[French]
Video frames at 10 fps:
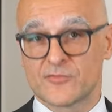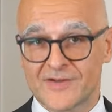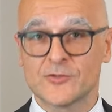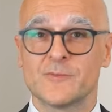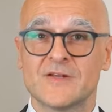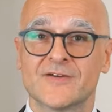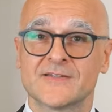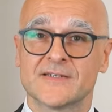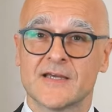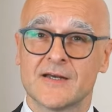Fin
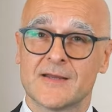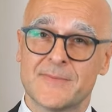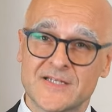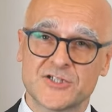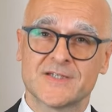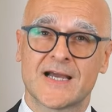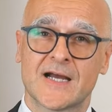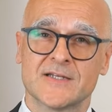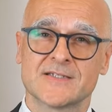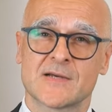2021, la baisse
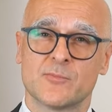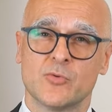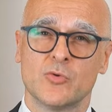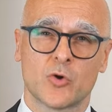générale des impôts